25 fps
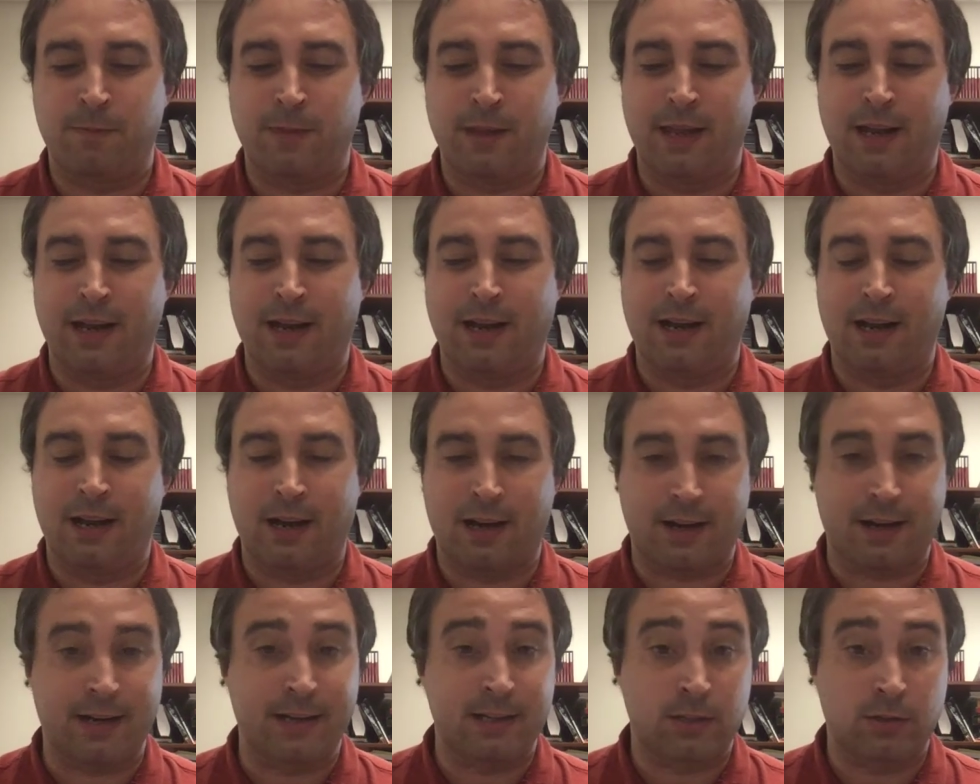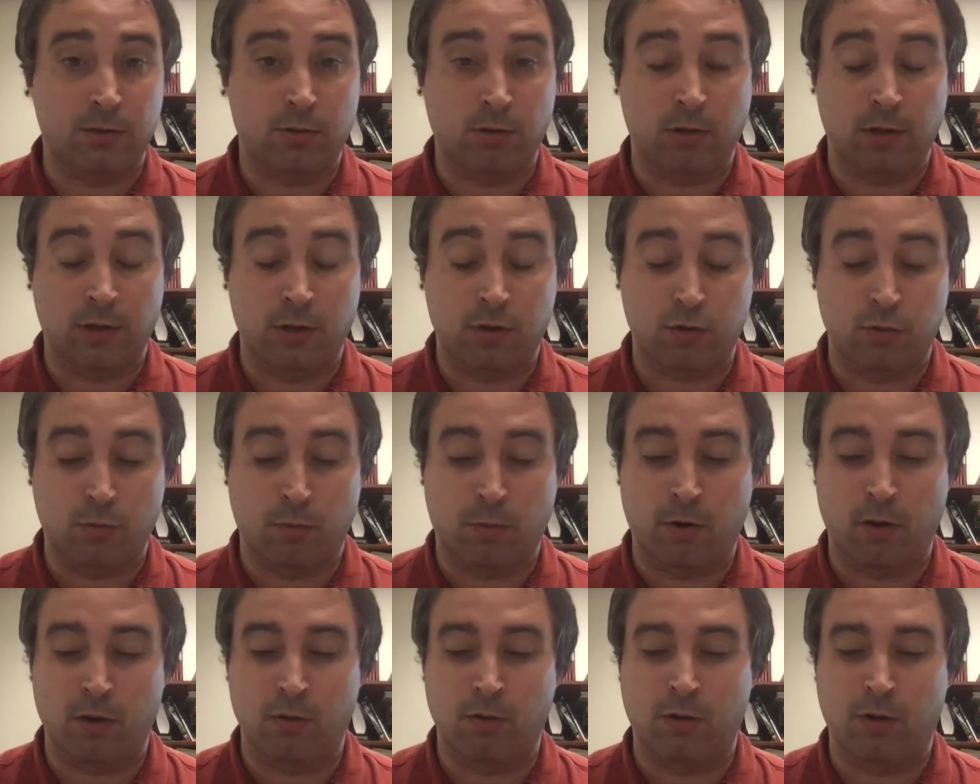en el resto de su
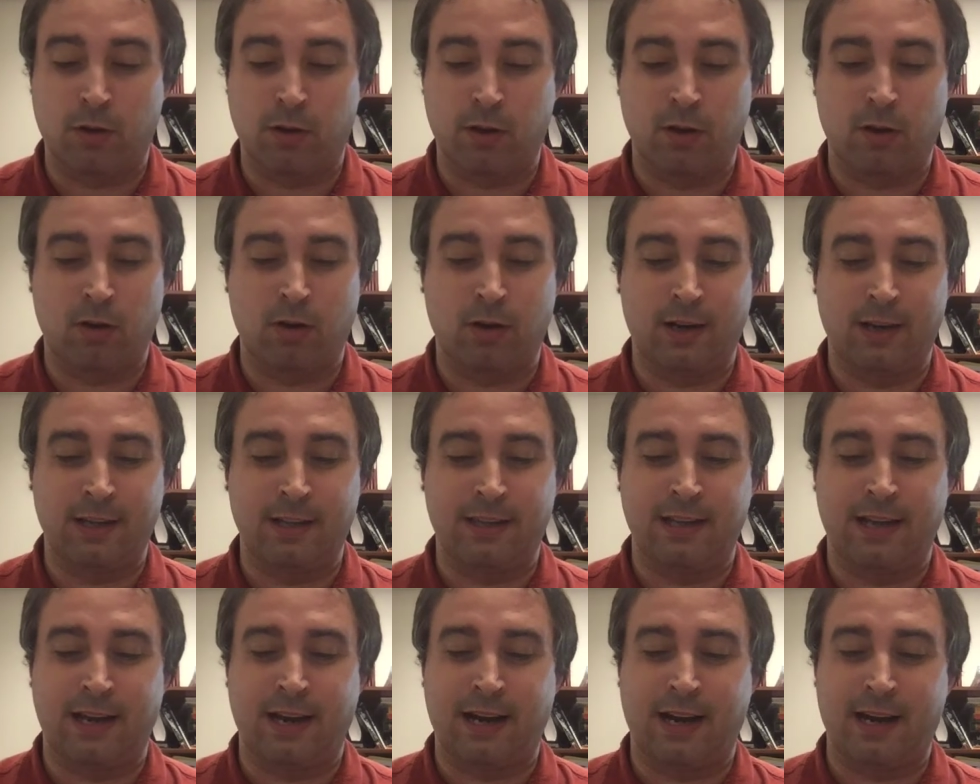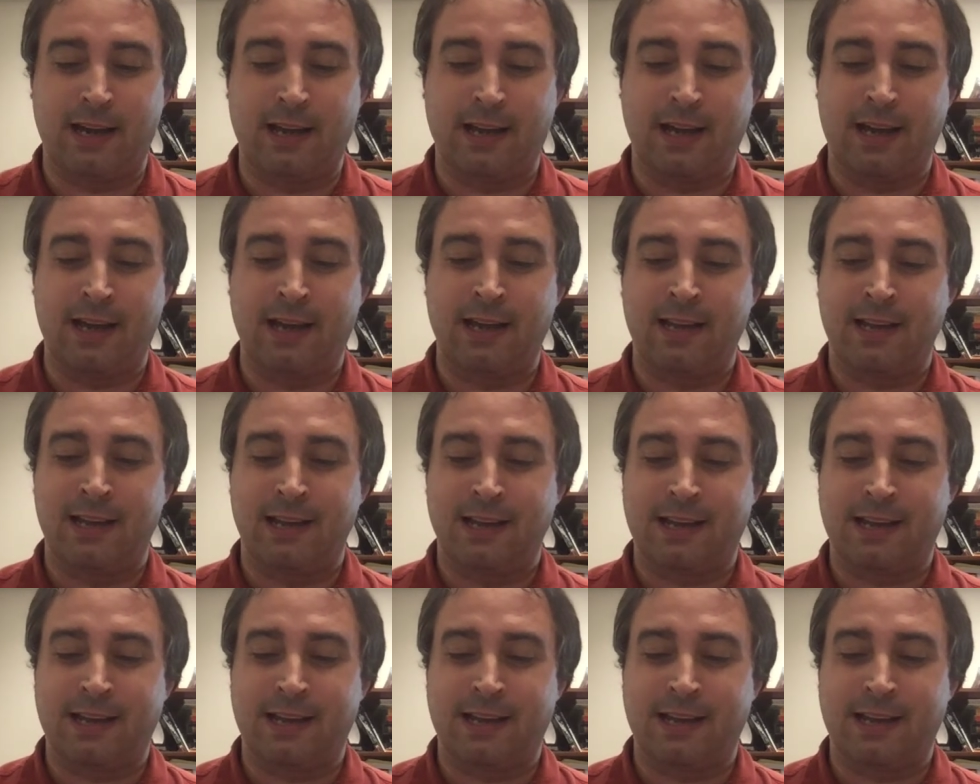producción literaria